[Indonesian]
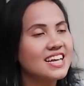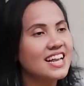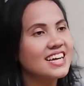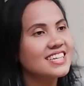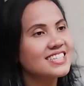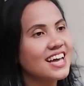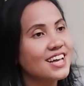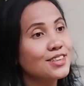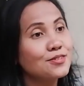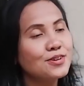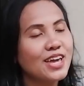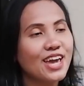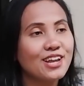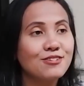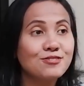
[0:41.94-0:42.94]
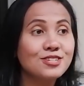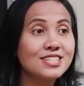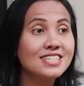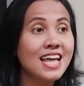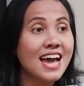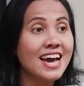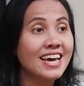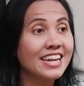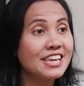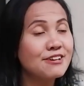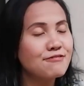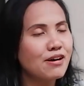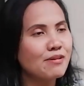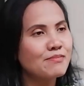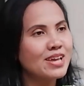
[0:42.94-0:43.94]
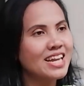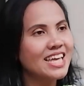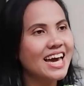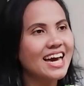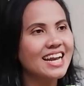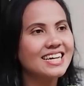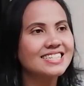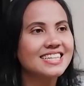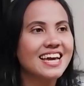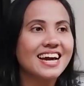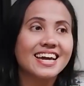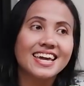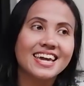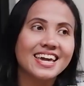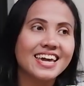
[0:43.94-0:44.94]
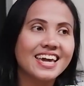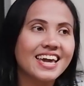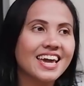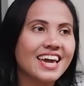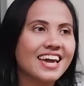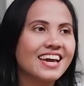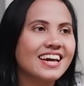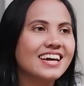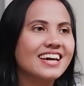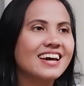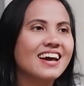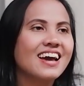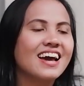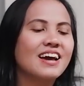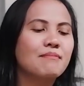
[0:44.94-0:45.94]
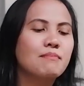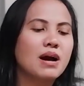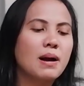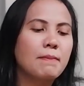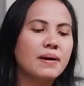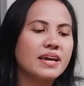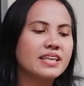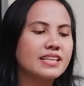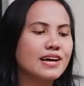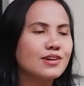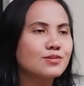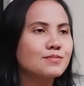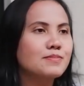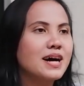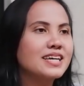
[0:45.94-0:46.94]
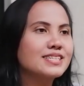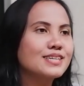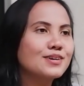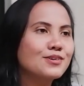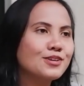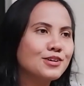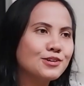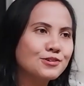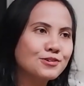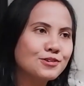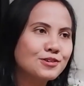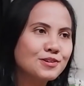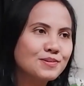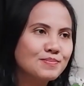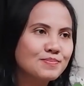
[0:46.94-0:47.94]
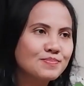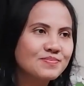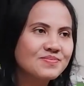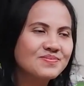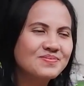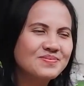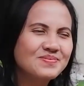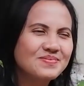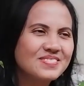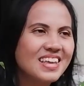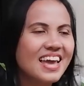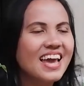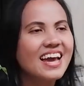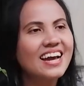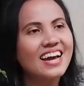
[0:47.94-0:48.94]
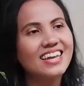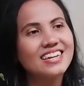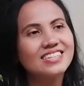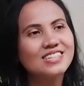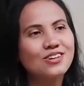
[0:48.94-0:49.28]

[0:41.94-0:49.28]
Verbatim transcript: salah satu genus dari famili Araceae. Mengapa kita harus membahas Singonium? Karena